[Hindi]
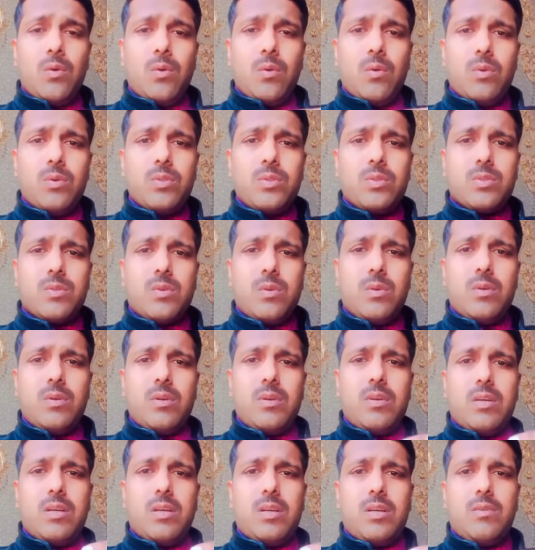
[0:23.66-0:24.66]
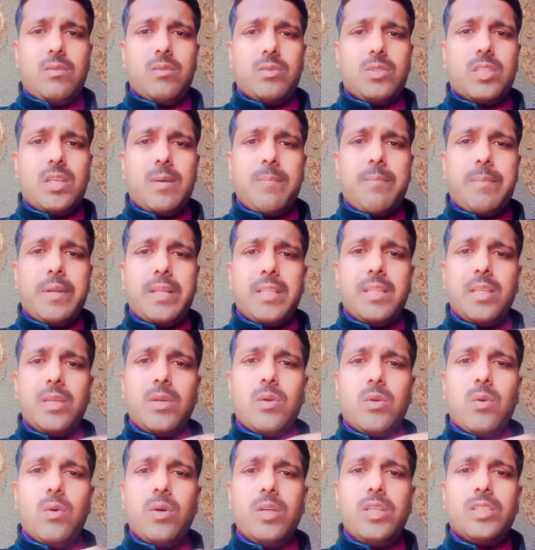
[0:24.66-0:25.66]
उसको उसके प्रति
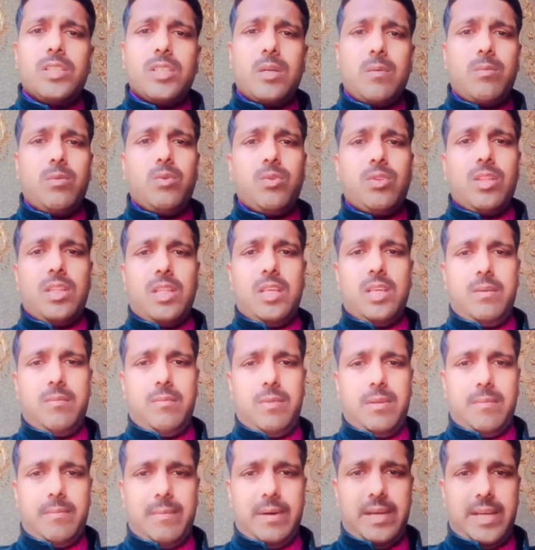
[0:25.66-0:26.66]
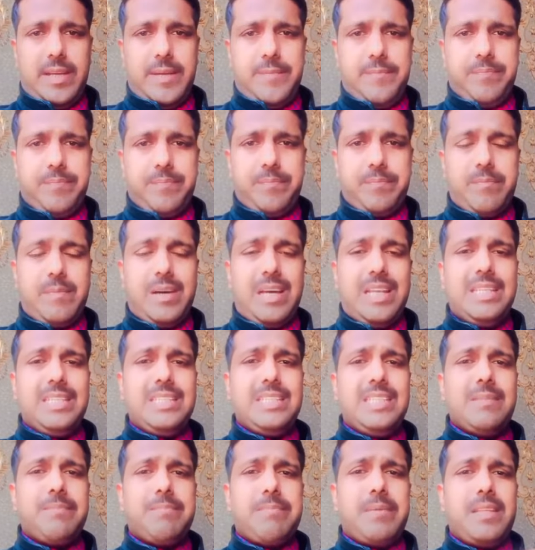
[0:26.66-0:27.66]
कोई सबूत नहीं मिल पाया मान
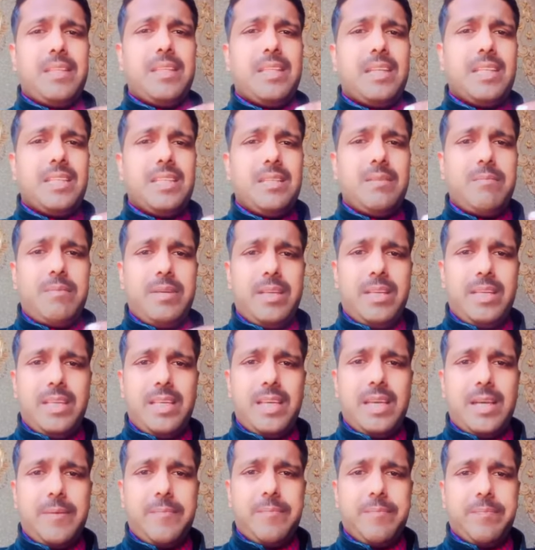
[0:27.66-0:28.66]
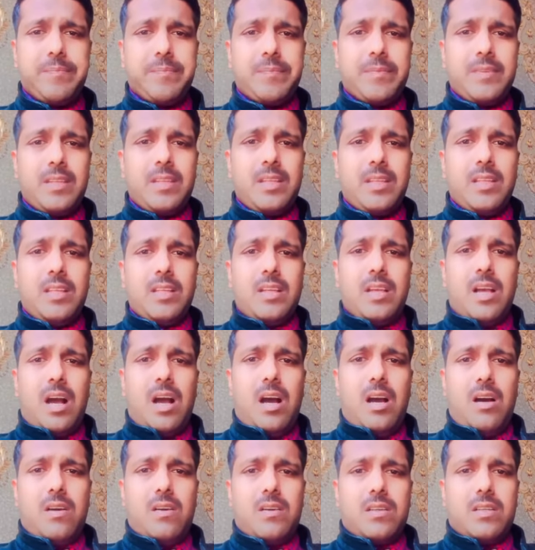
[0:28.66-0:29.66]
लीजिए पंद्रह दिन बिक गया
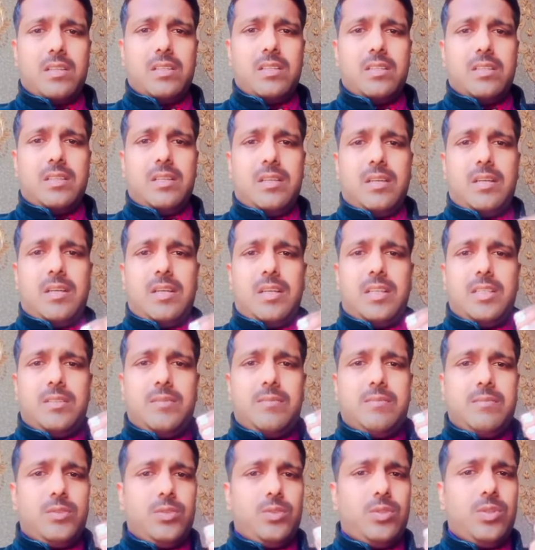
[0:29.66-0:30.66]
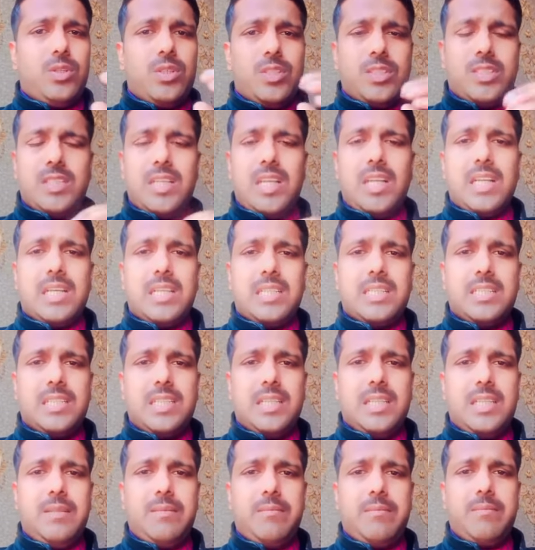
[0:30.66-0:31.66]
और जुडिशियल
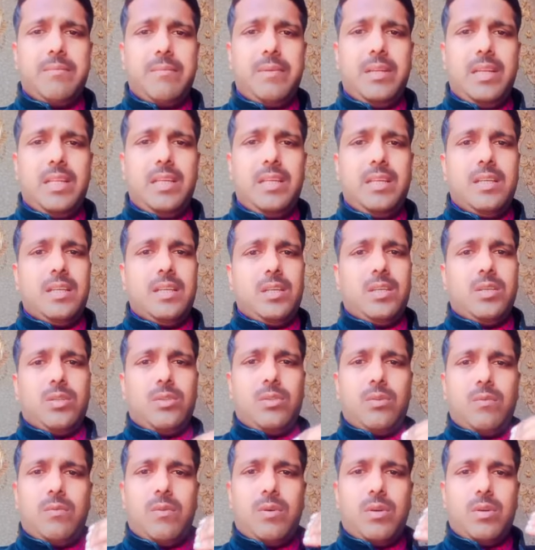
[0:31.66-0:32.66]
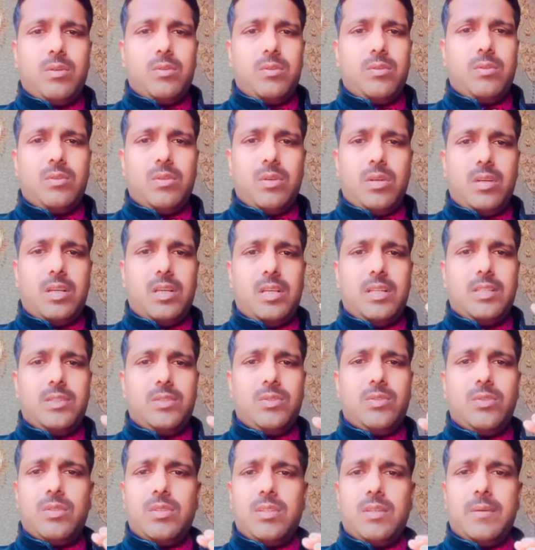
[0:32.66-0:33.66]
कस्टडी मिली तो
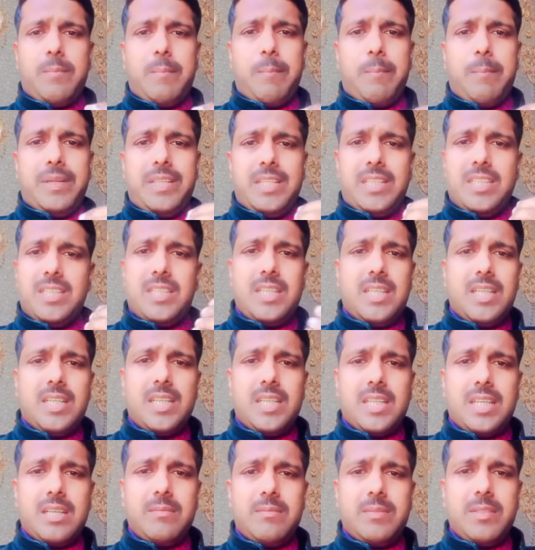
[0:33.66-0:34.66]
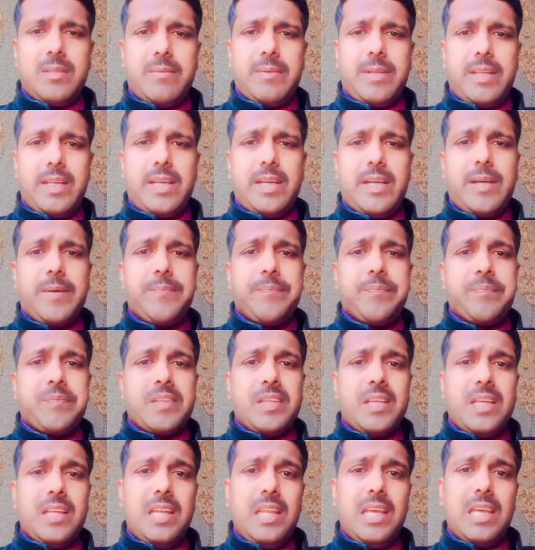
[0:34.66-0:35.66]
वो मजिस्ट्रेट के कब्ज़े में रहेगा
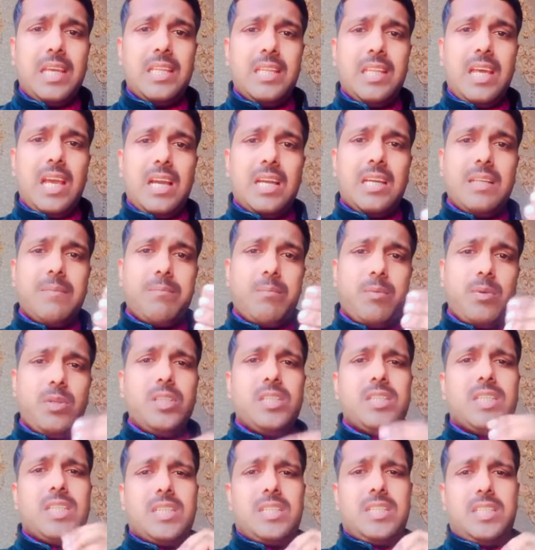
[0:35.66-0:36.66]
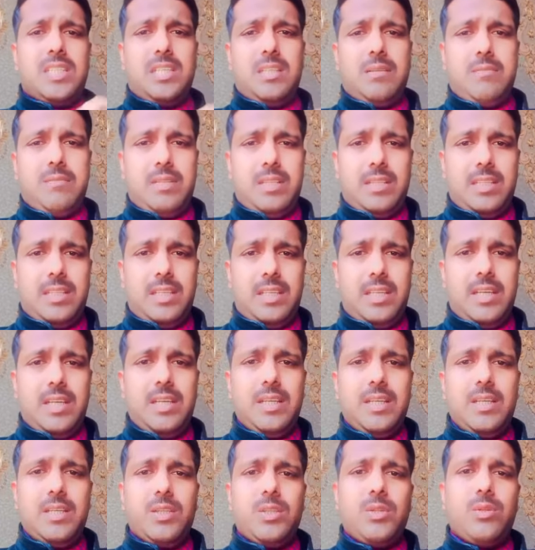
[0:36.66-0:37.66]
लेकिन अगर पुलिस कस्टडी मिलती है
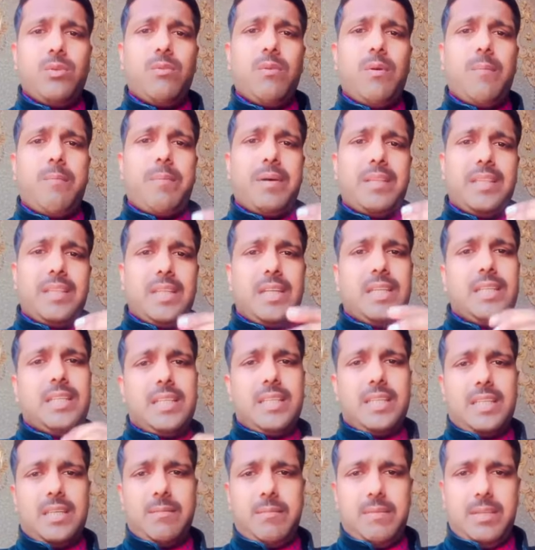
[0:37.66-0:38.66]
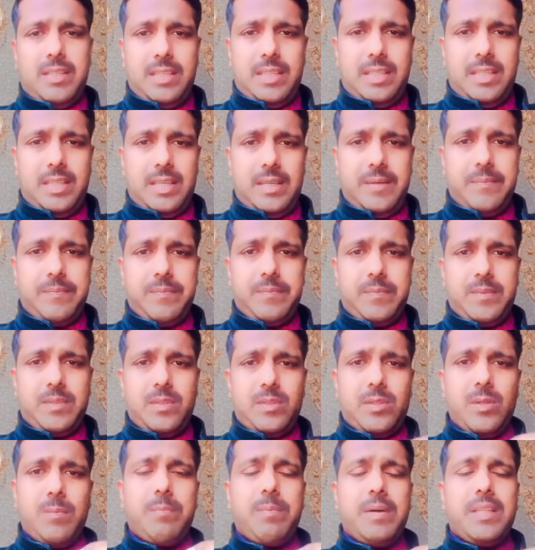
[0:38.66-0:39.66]
तो वो पंद्रह दिन की मिलती है
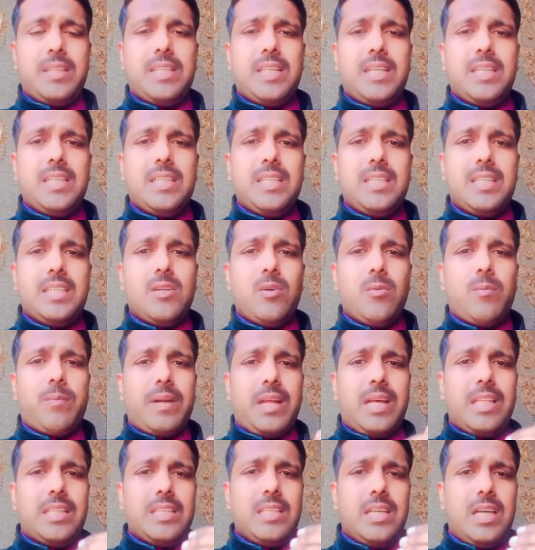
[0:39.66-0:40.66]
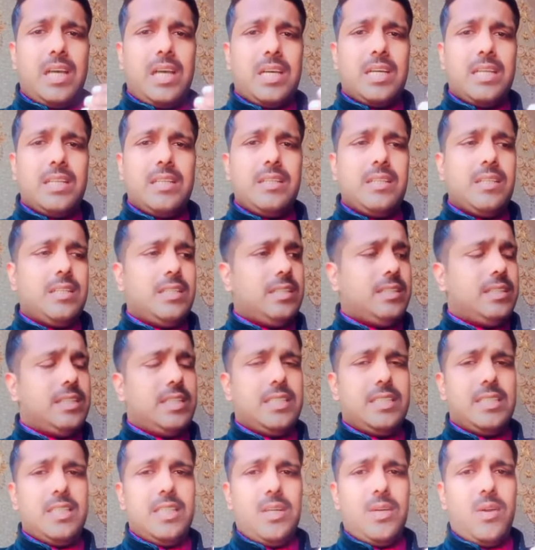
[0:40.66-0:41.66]
तो पंद्रह दिन के उपरांत अगर
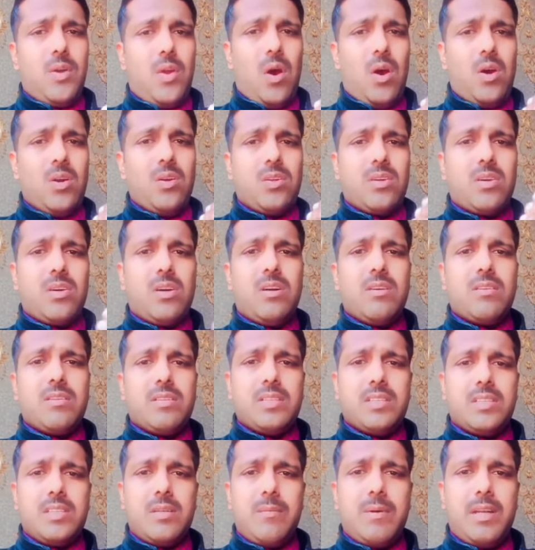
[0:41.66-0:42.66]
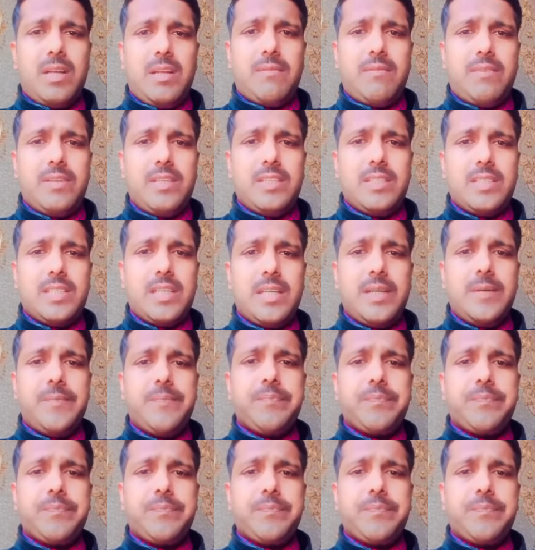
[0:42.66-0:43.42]
जैसे नॉन कॉग्निजेबल ऑफेंस है